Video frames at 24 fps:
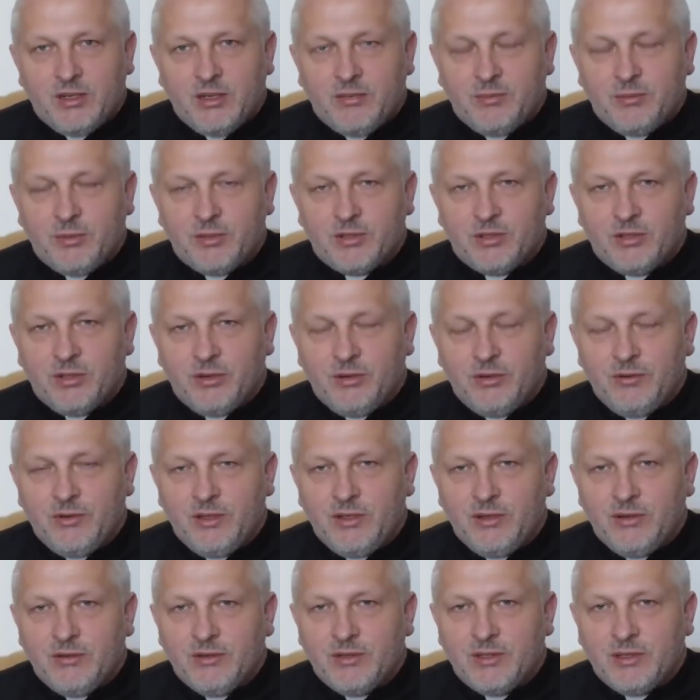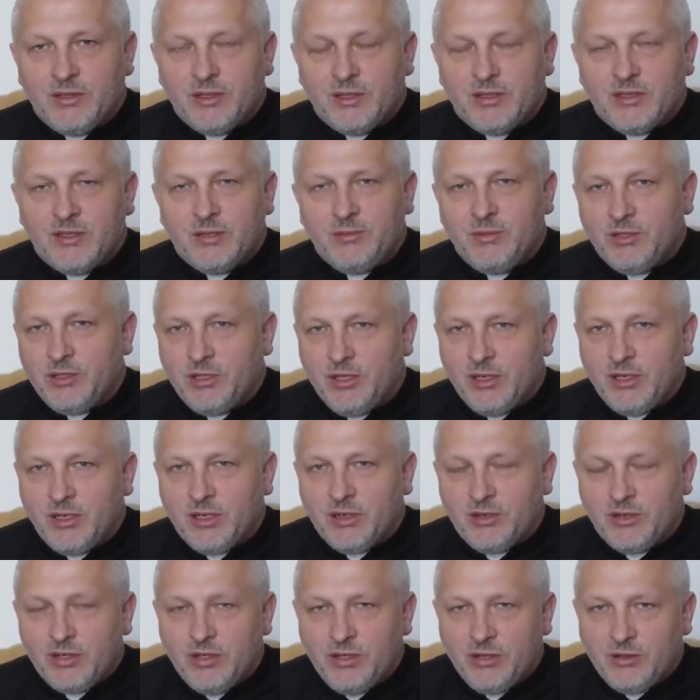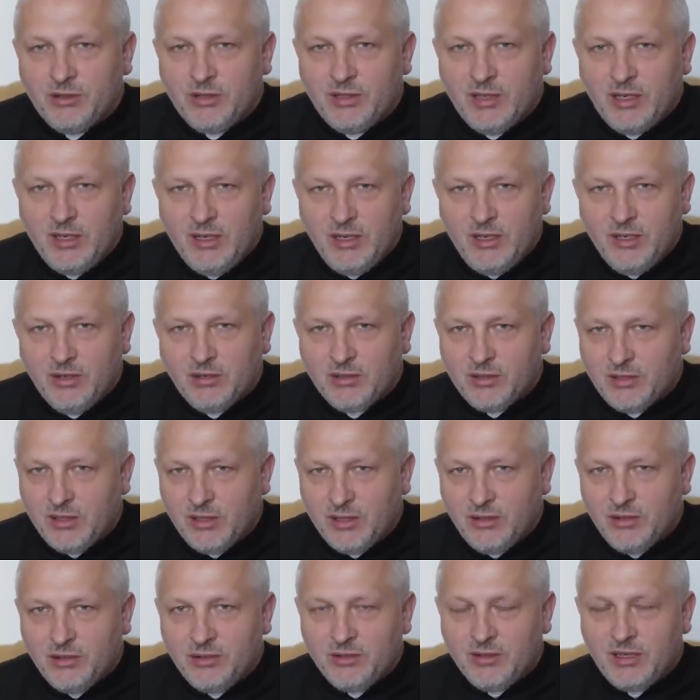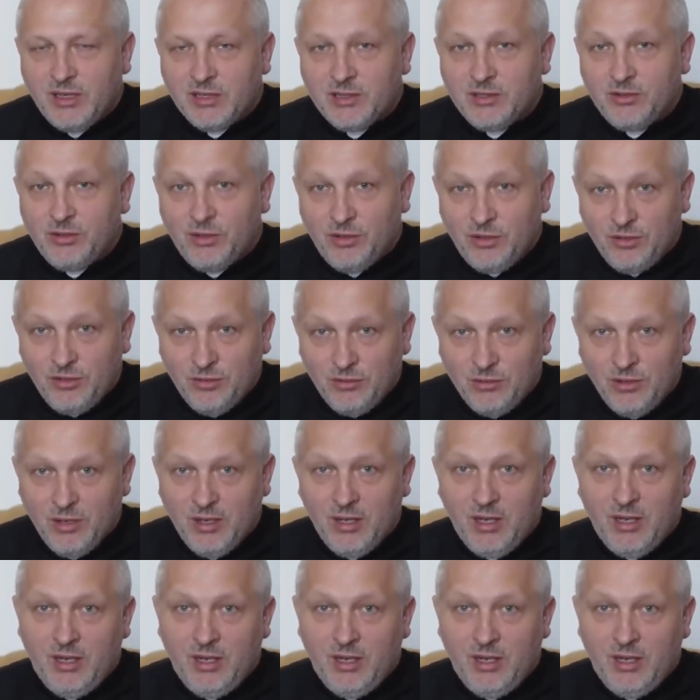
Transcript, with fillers: apostołowie sercem się jakoś nie oddalili od tego nastroju